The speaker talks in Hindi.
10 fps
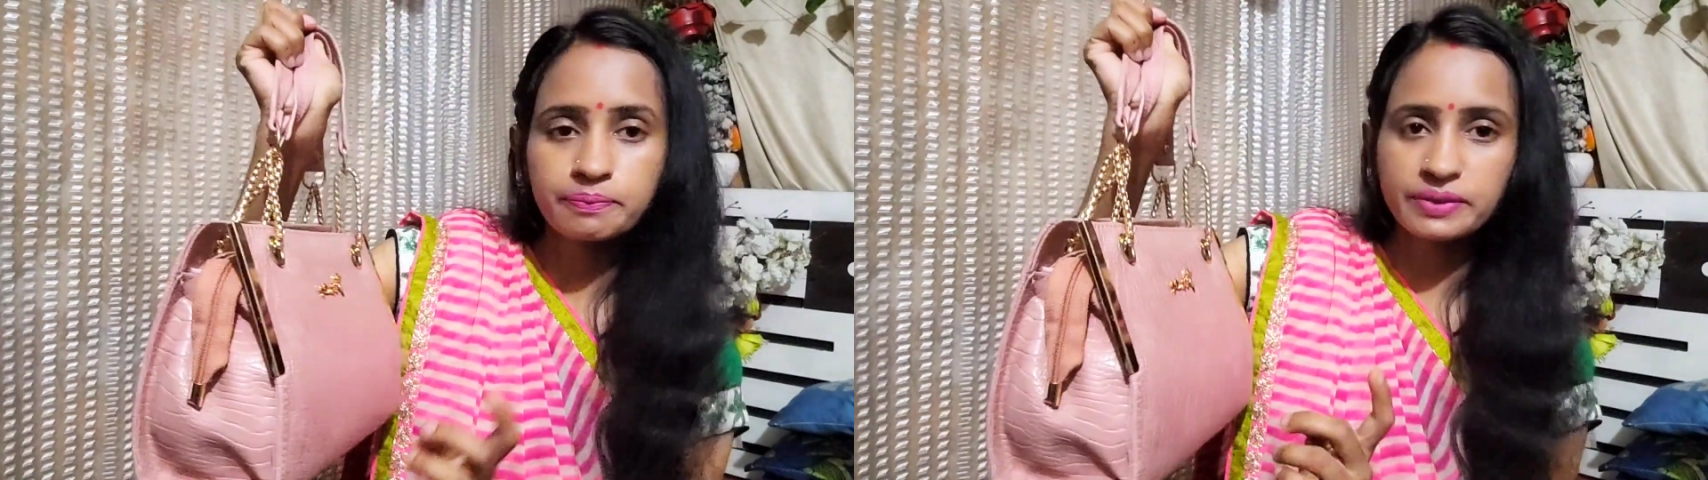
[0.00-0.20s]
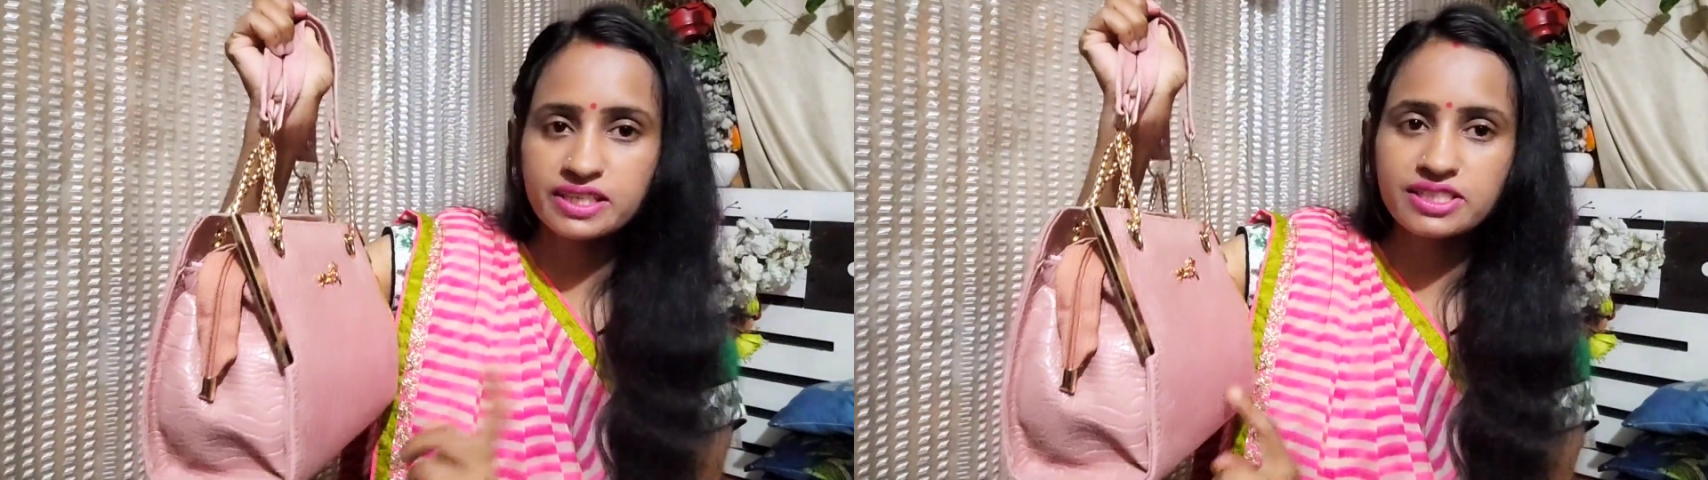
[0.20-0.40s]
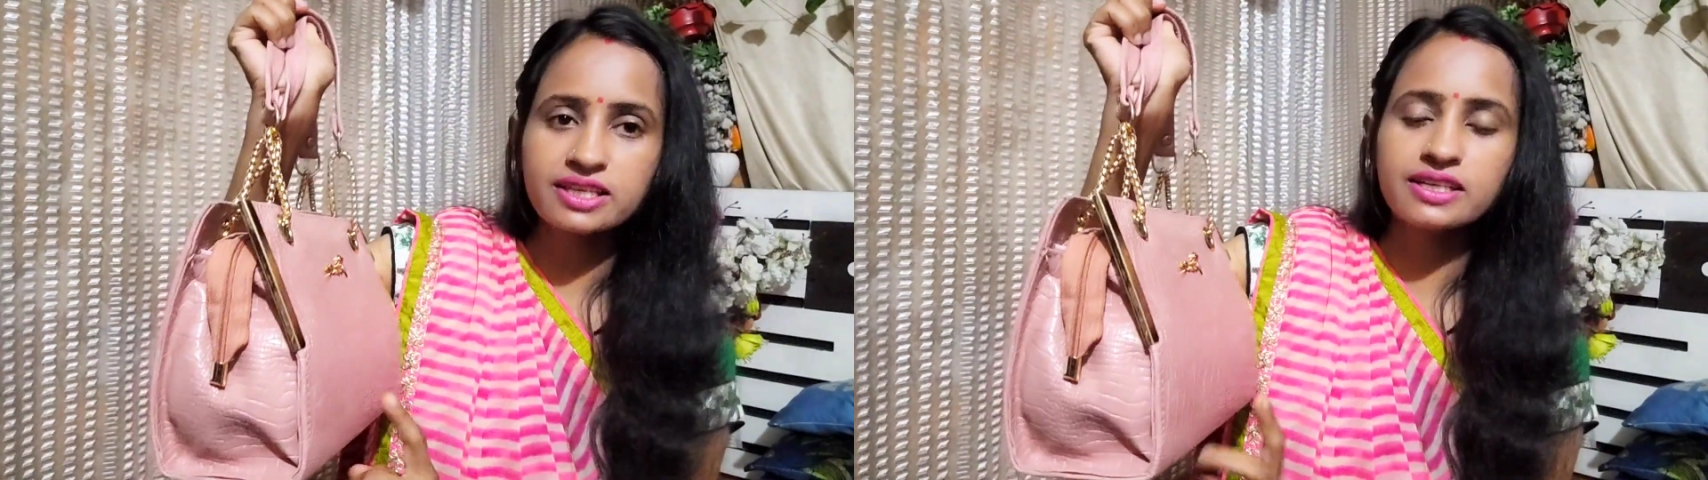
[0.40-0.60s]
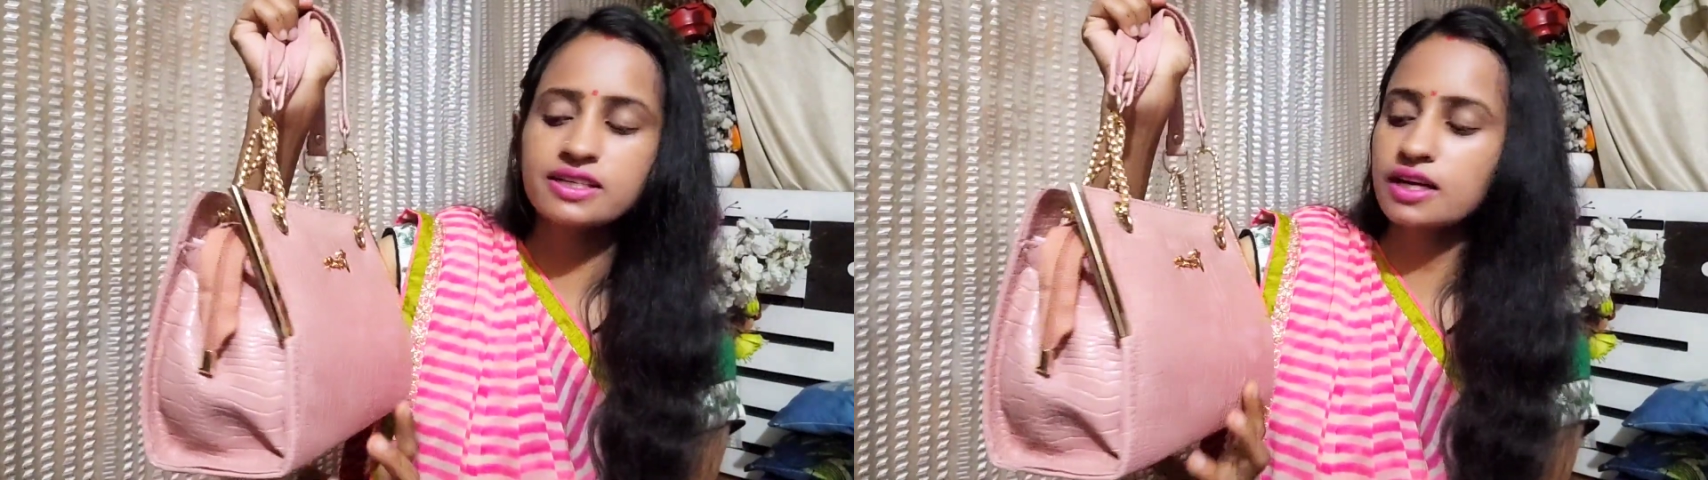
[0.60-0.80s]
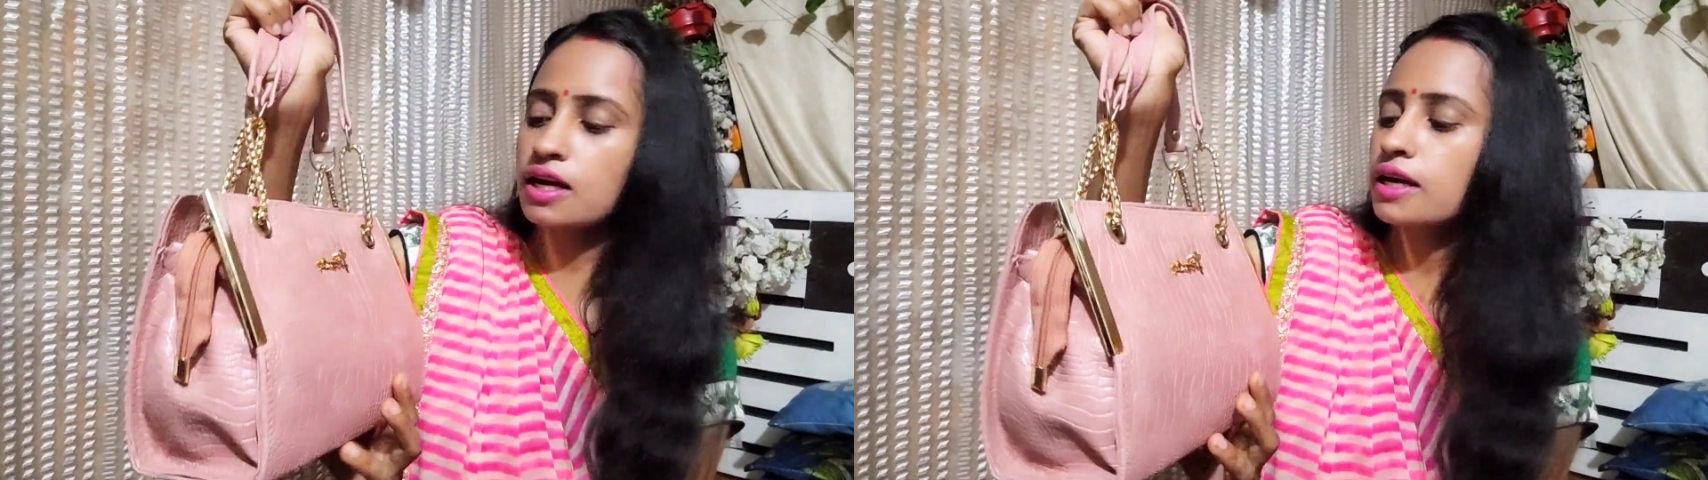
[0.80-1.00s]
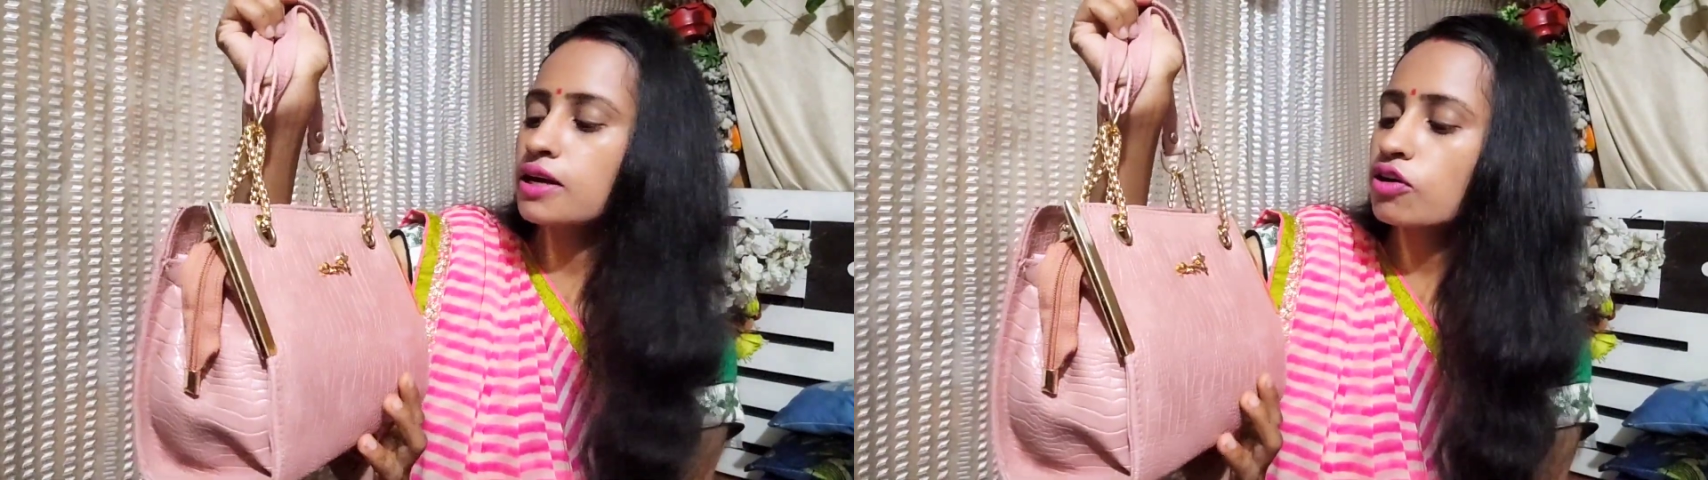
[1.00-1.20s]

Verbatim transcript: पीच कलर का है